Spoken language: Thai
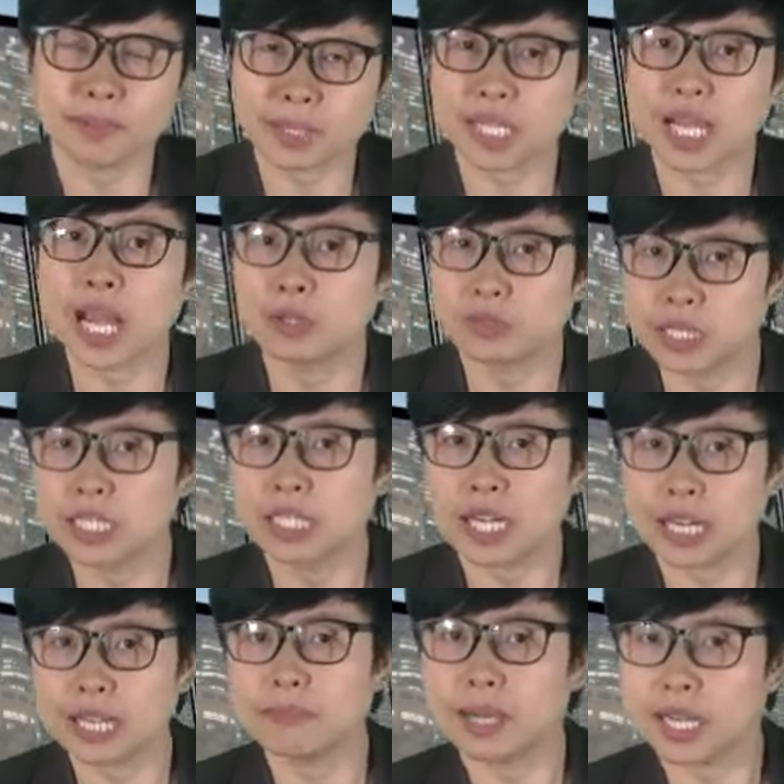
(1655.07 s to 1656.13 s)
ยังมีข่าวดี
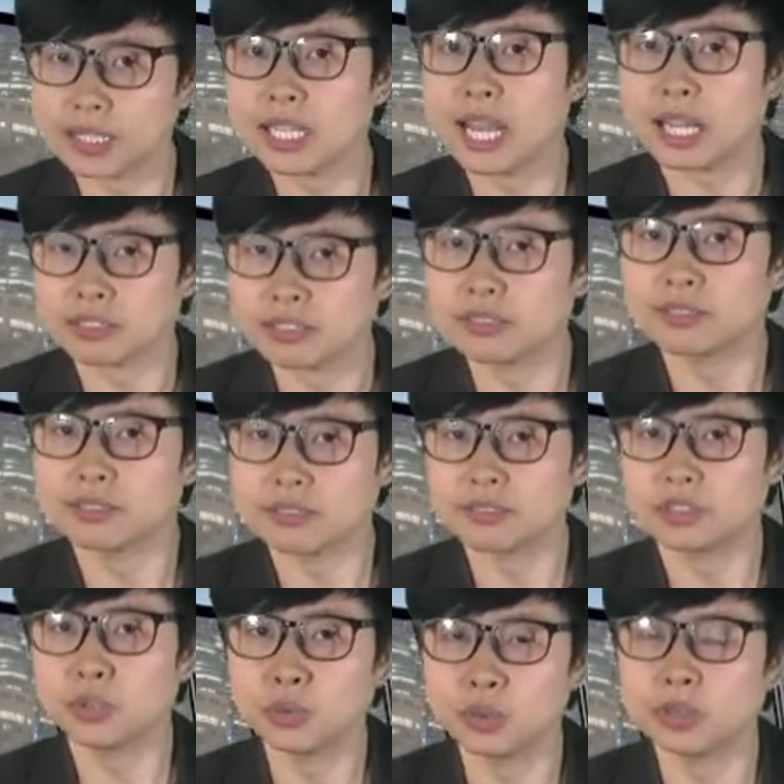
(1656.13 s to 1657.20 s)
อะไรบางอย่าง
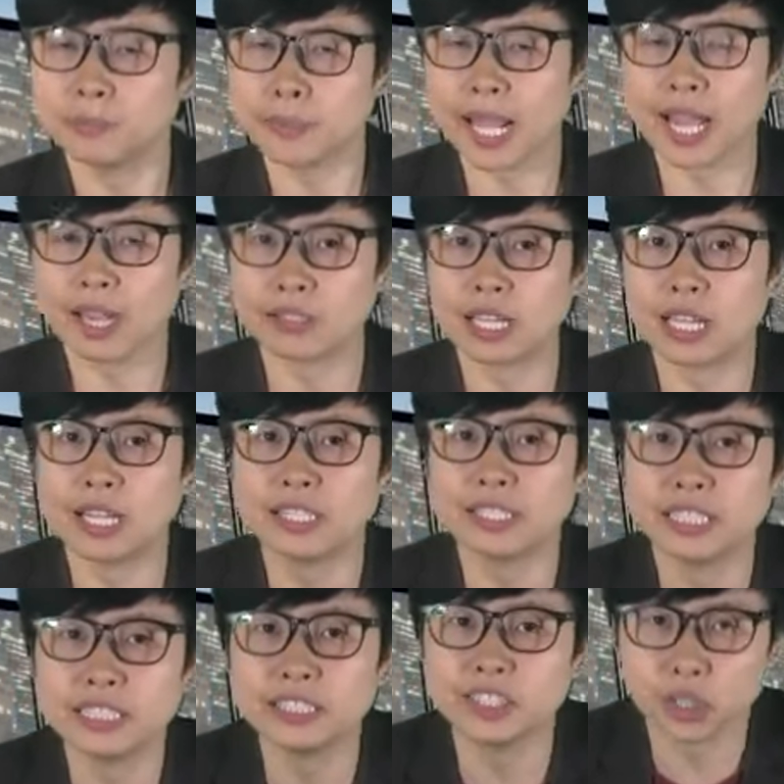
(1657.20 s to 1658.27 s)
อยู่หรือเปล่านะคะ
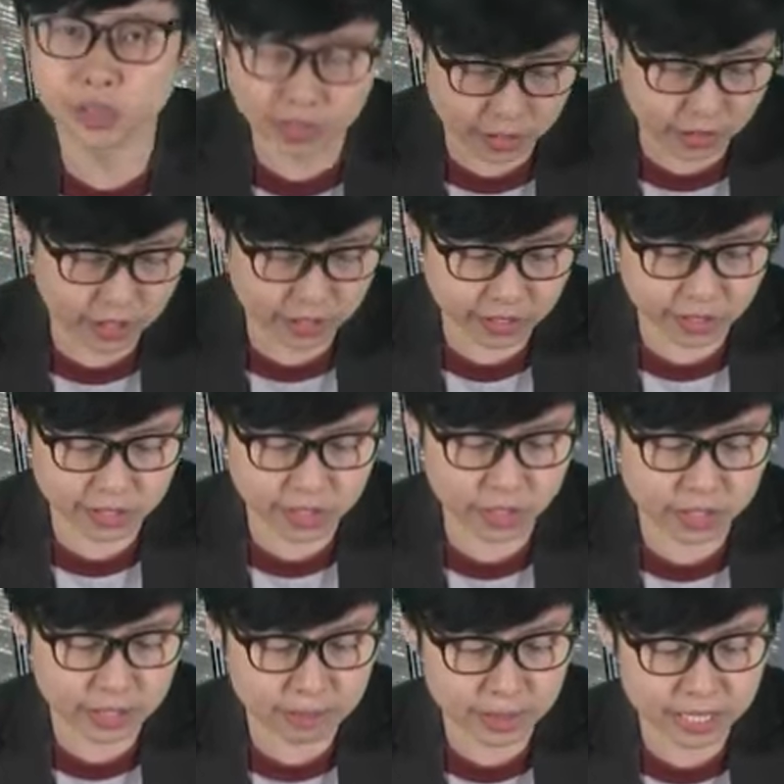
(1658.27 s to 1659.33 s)
อันนี้เดี๋ยวเดี๋ยวเดี๋ยว
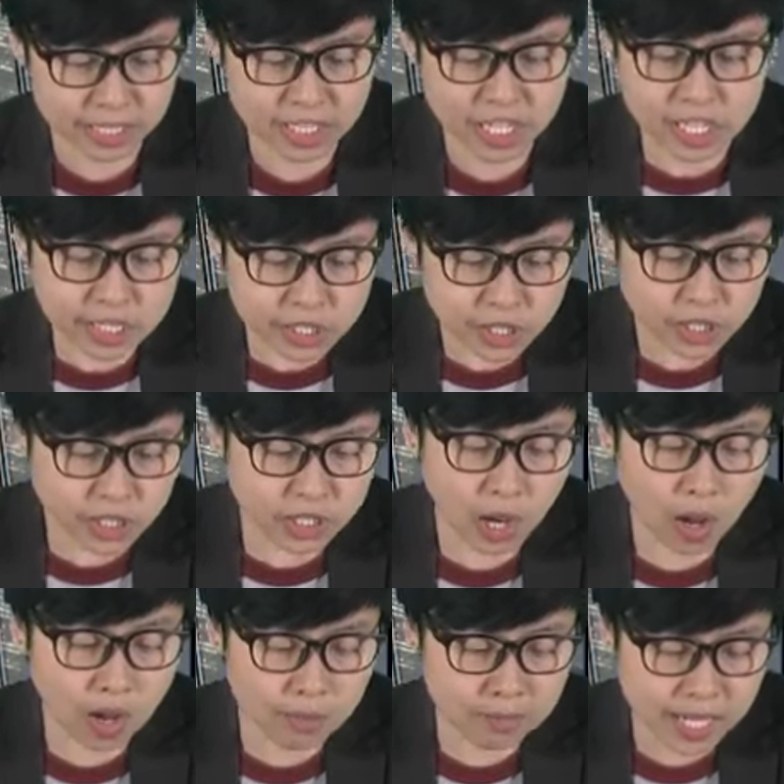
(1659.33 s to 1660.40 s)
เดี๋ยวจิมไป
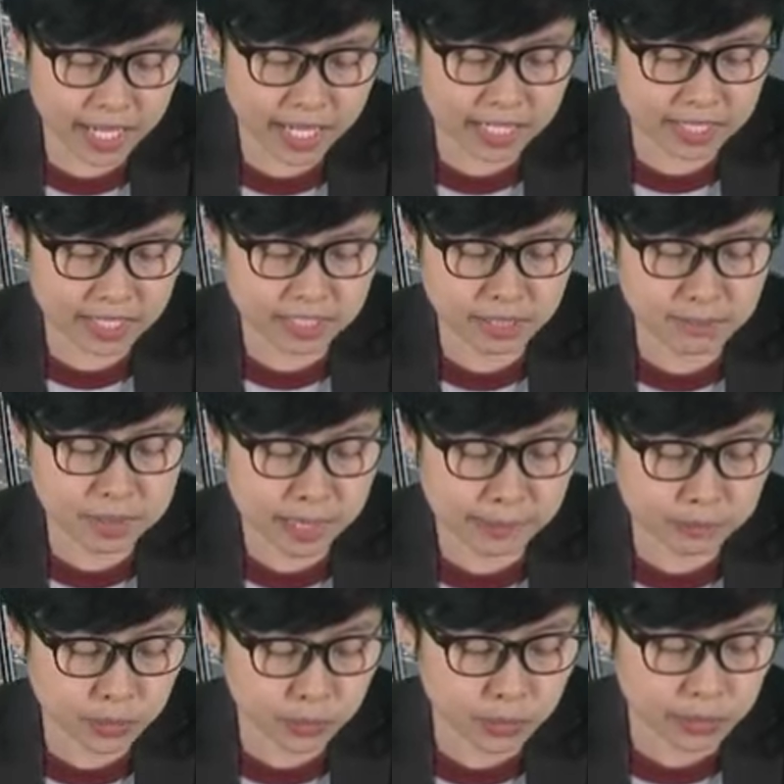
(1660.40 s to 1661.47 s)
เจาะมาให้สำห
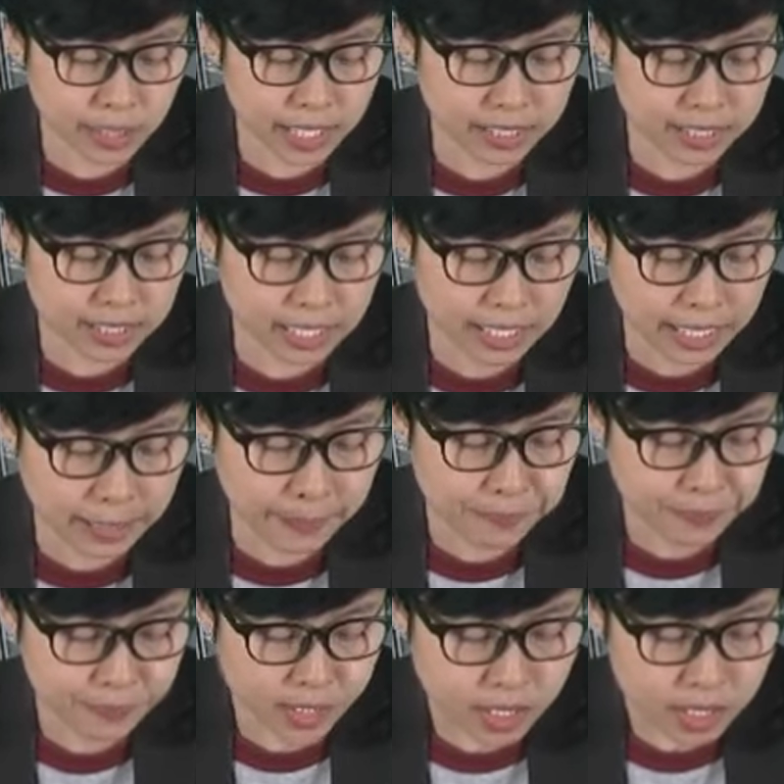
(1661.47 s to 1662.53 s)
รับทุกๆท่านนะคะ
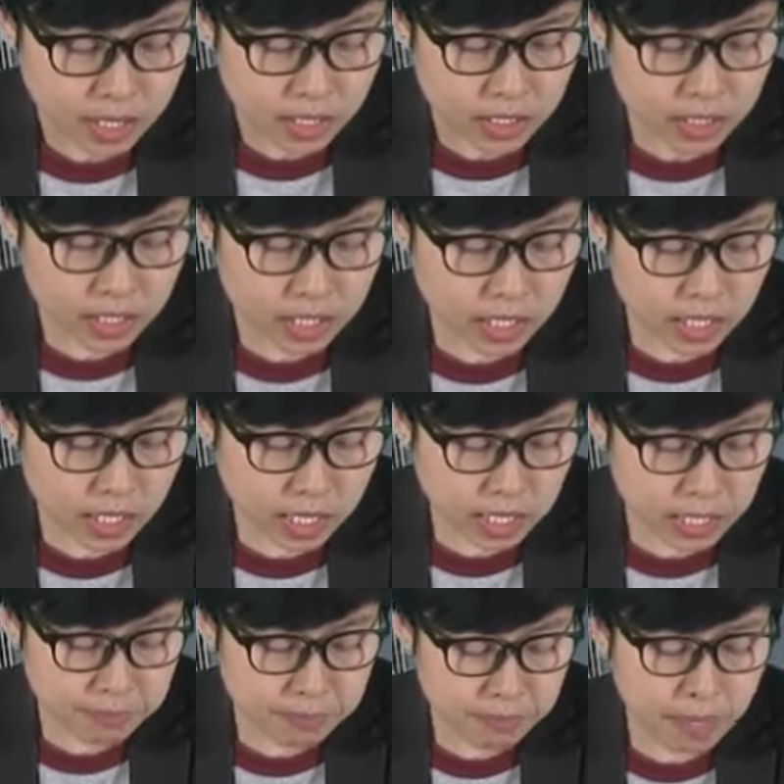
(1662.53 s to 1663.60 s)
ที่
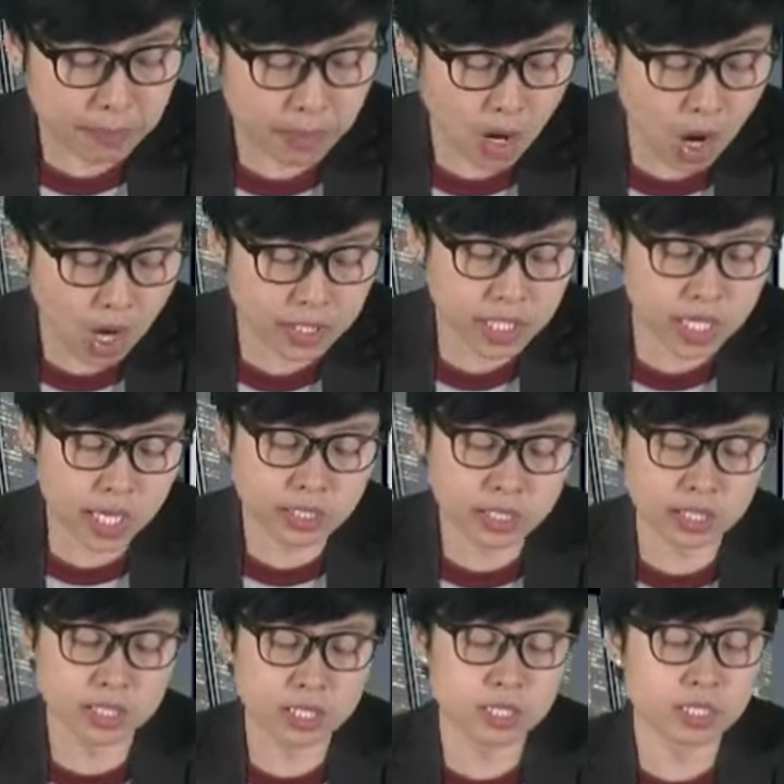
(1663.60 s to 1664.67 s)
แม่พลอยที่
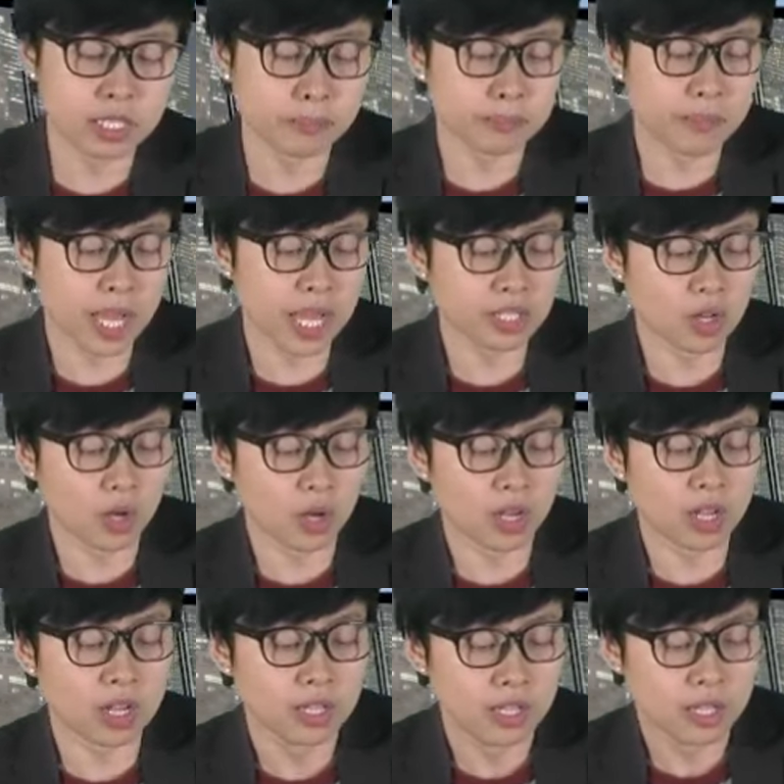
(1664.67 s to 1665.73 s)
ACC เจ็บมากหรอ
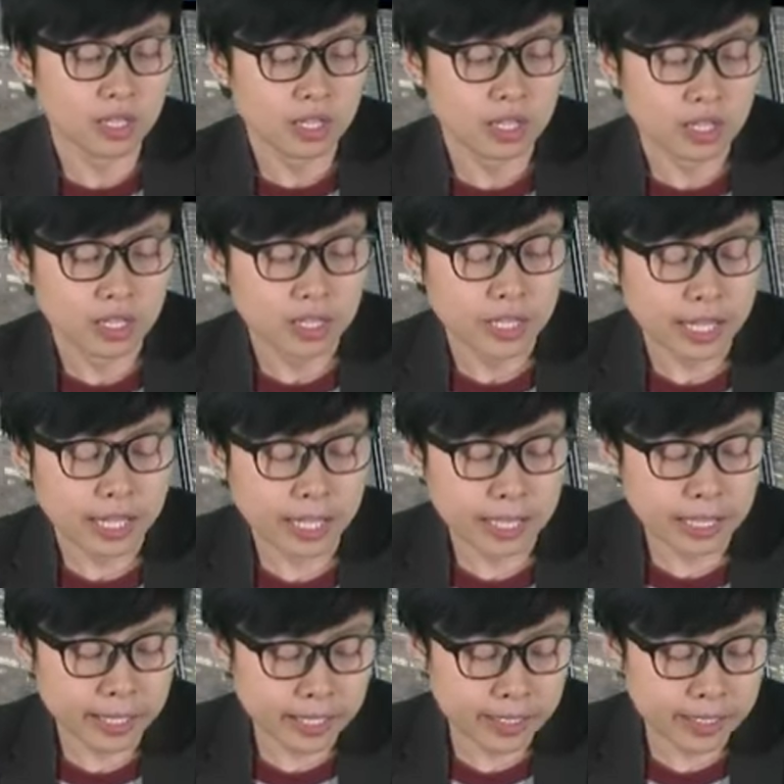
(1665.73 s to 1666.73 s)
เอ